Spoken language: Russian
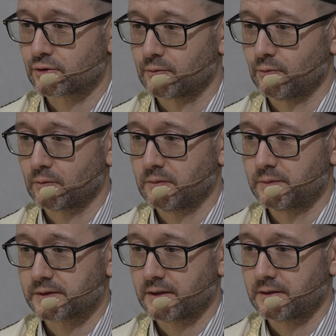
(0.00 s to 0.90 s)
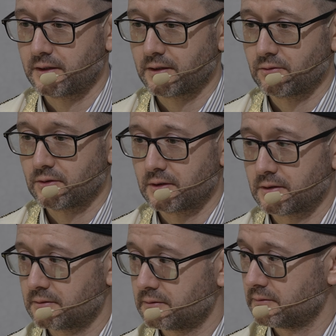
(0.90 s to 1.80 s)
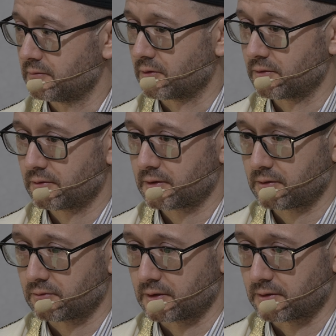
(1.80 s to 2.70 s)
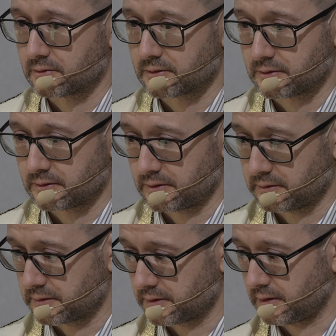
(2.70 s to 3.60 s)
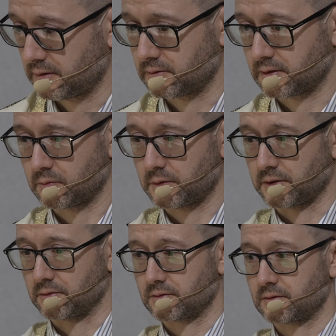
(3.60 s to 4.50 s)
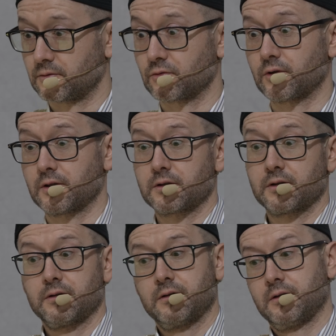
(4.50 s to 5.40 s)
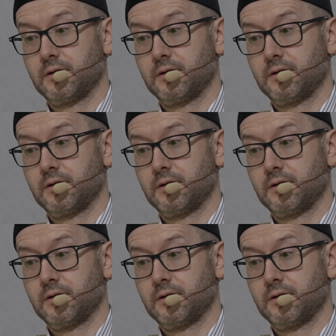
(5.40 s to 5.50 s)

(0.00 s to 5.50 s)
что мог бы писать три года, вроде как удается сделать за короткий период. Но это,